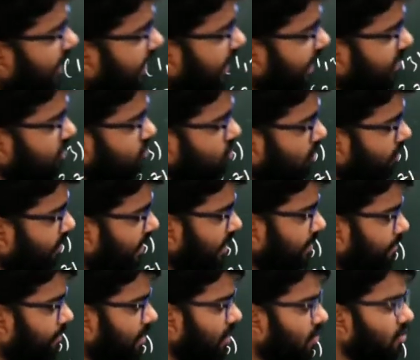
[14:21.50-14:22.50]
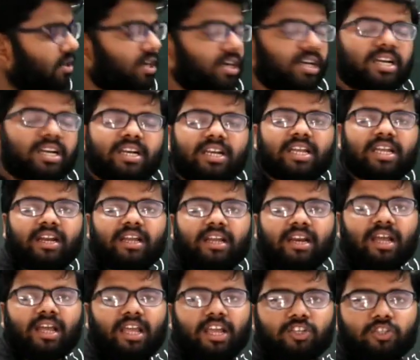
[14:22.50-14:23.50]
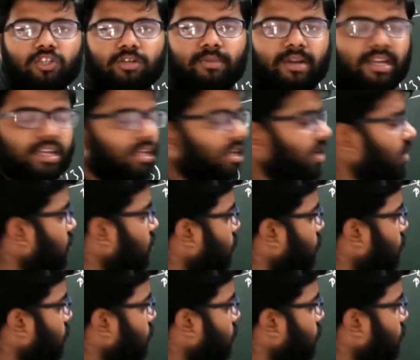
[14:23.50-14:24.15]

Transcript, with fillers: निकला x और y P कोऑर्डिनेट क्या निकला x और y